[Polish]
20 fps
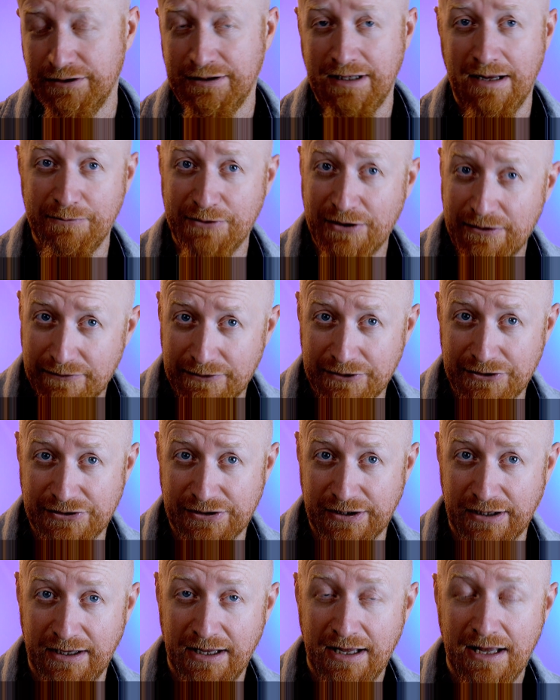gdy nam nie
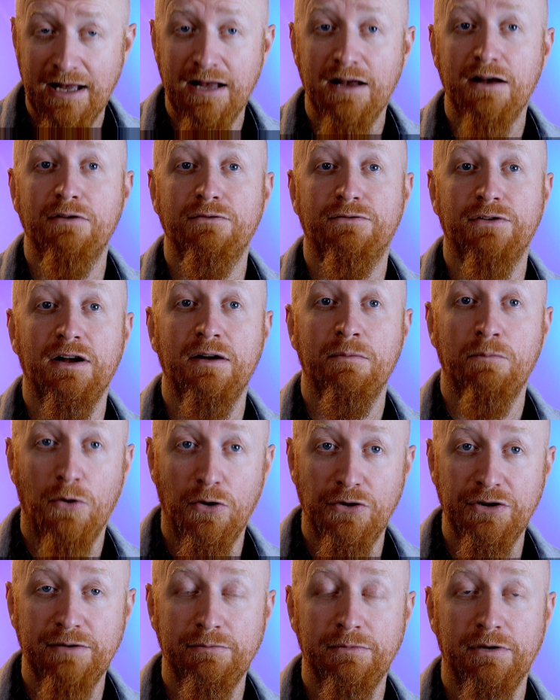wyjdzie w
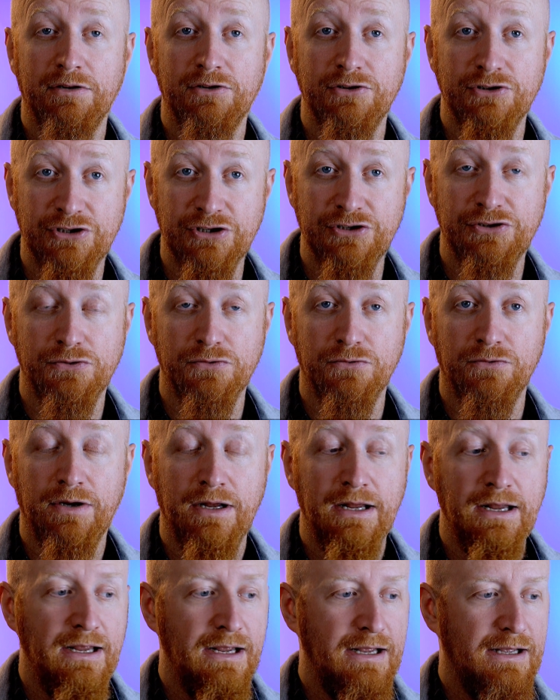moim
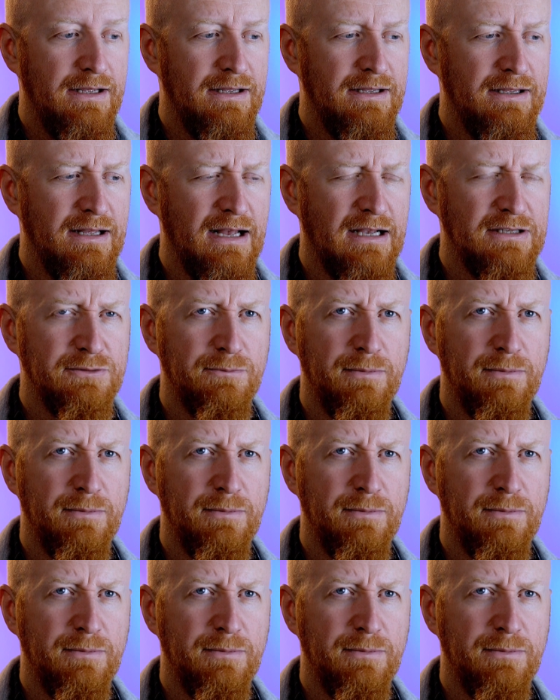życiu. Y, a